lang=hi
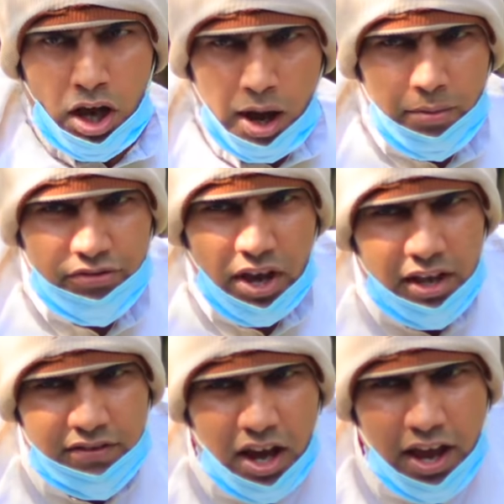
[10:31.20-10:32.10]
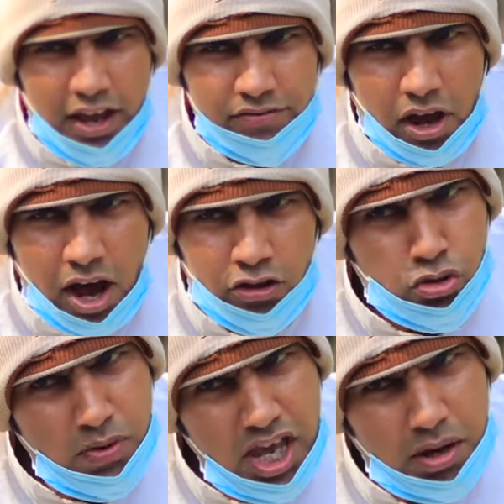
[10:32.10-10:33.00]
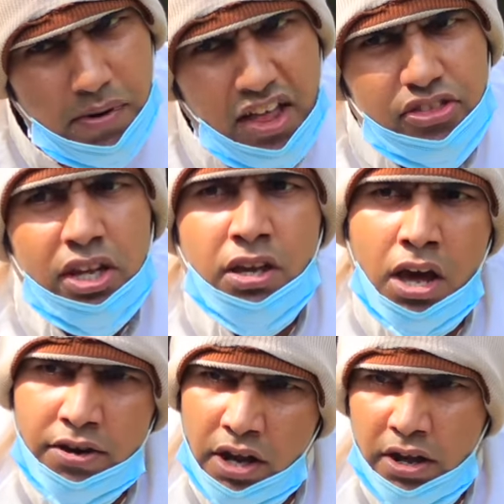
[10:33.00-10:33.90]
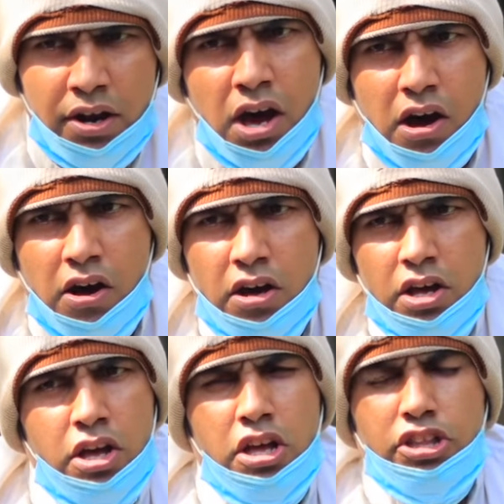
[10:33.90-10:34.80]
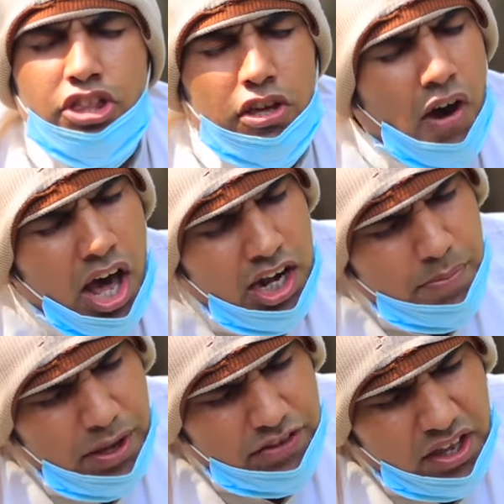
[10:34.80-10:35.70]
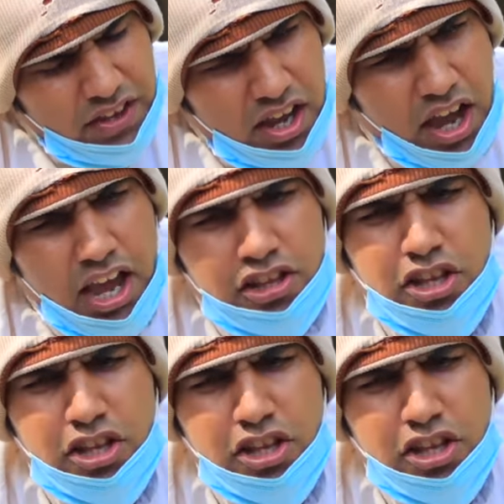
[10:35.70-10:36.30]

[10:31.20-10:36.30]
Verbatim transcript: अब चाचा है साथ में एक बात का ध्यान रखना दिवाली पे चाचा कई